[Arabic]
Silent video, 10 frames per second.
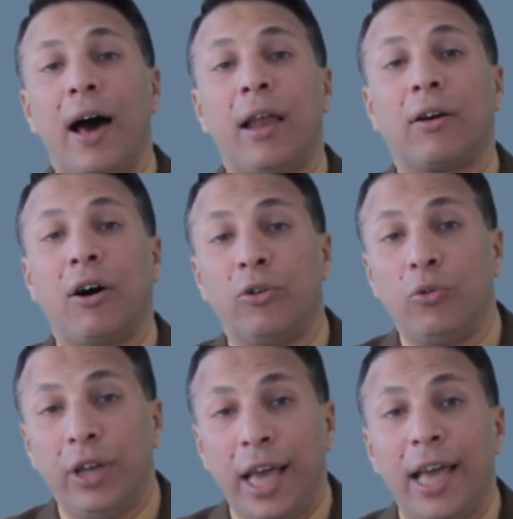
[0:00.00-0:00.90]

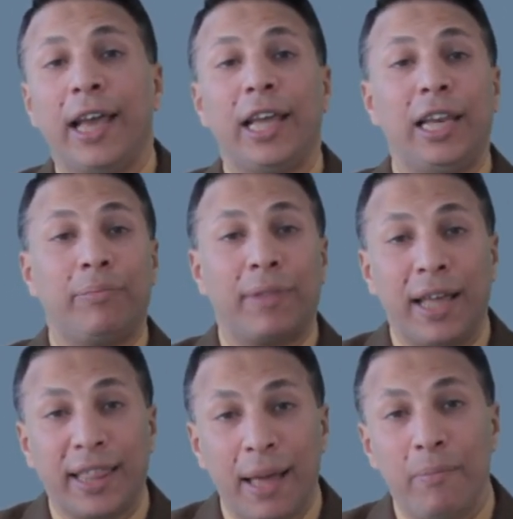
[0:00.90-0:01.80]
القانونية اللي
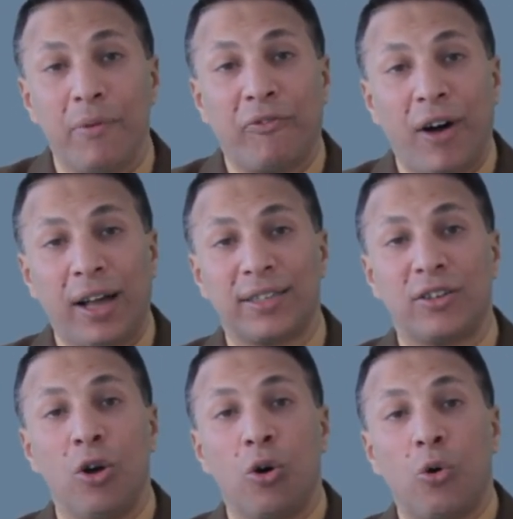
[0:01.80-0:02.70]
بتهتم
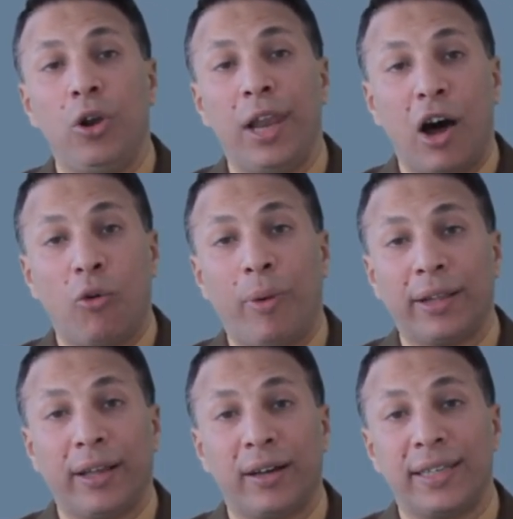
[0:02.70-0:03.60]
بفحص كل أو
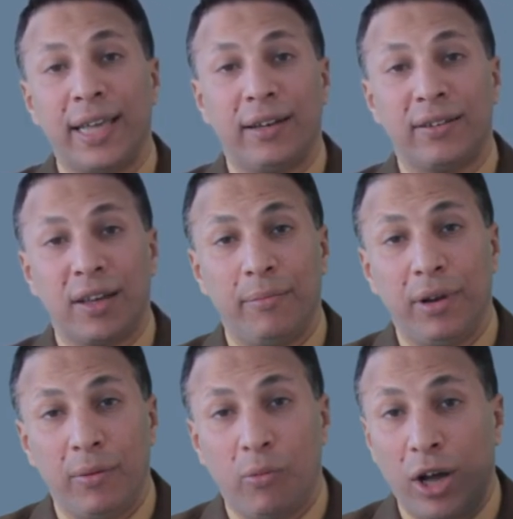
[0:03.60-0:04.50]
بعض أجزاء النظام
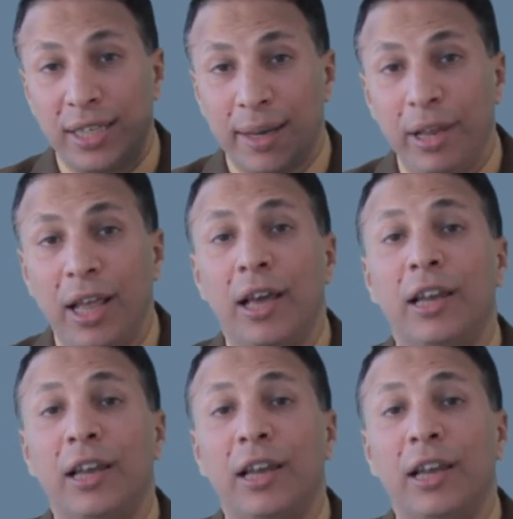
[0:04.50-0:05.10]
المحاسبي